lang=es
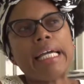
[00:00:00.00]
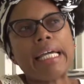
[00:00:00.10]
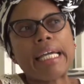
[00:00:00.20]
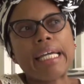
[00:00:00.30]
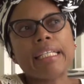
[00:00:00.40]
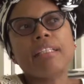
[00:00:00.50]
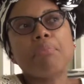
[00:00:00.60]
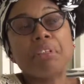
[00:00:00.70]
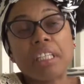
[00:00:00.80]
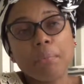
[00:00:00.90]
Eh,
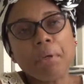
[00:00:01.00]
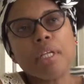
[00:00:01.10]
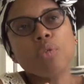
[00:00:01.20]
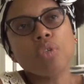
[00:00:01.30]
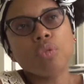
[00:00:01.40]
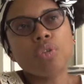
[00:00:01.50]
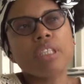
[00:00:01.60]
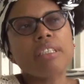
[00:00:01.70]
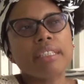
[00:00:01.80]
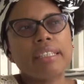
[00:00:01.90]
también emerge una
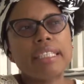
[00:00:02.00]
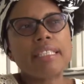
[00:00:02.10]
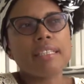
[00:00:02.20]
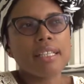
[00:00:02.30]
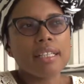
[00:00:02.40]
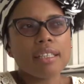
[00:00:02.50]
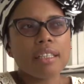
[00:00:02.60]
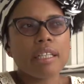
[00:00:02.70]
otra tendencia